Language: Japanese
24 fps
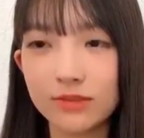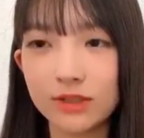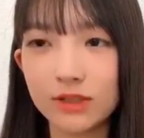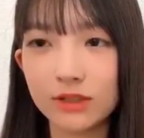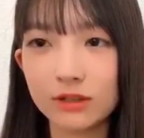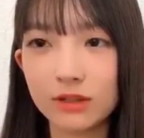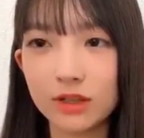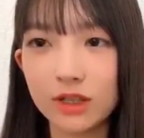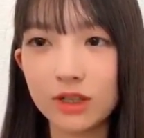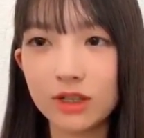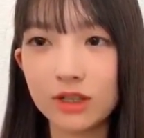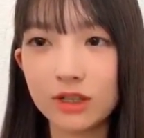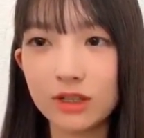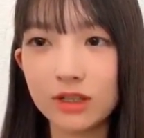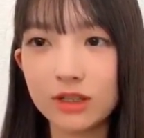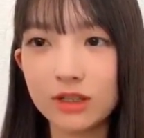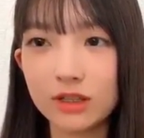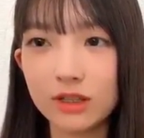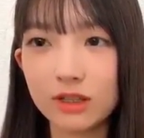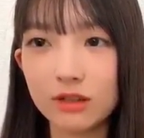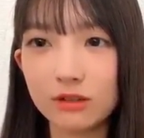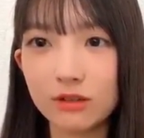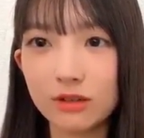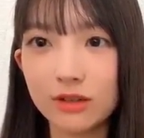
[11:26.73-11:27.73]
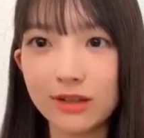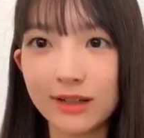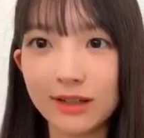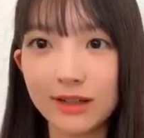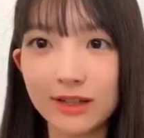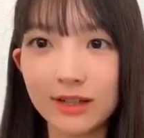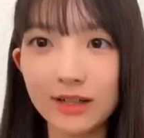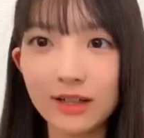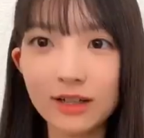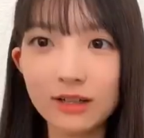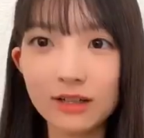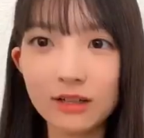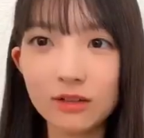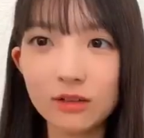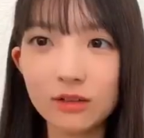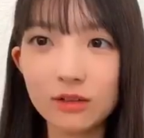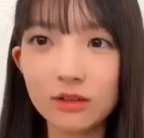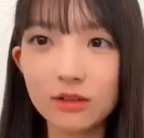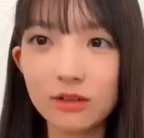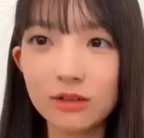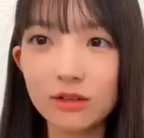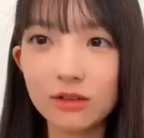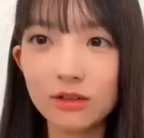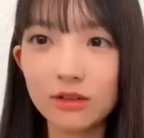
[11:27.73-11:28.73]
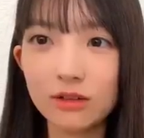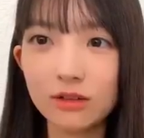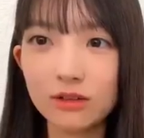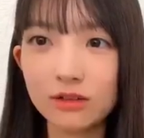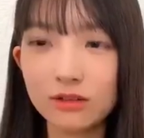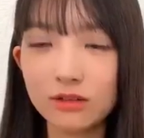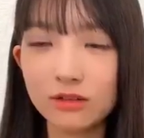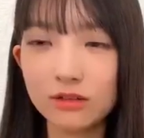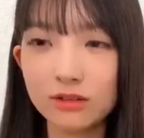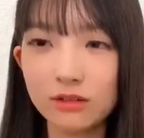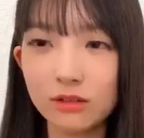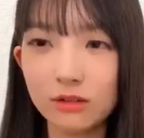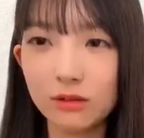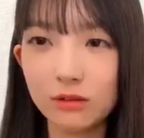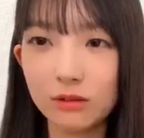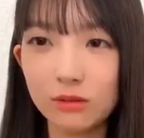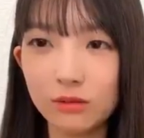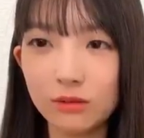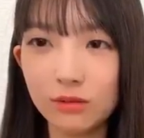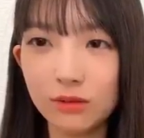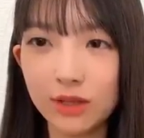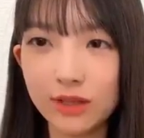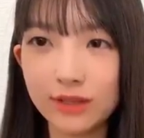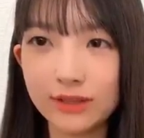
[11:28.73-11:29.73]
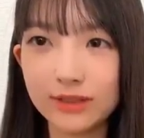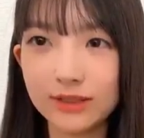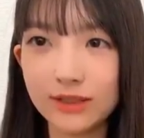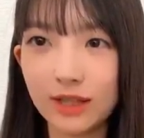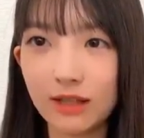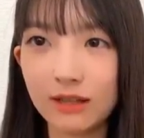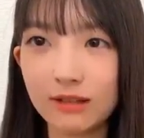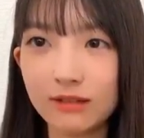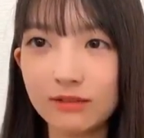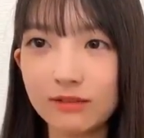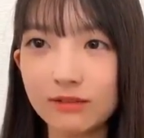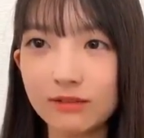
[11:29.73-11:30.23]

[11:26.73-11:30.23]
初見ですかわいいありがとう Y さん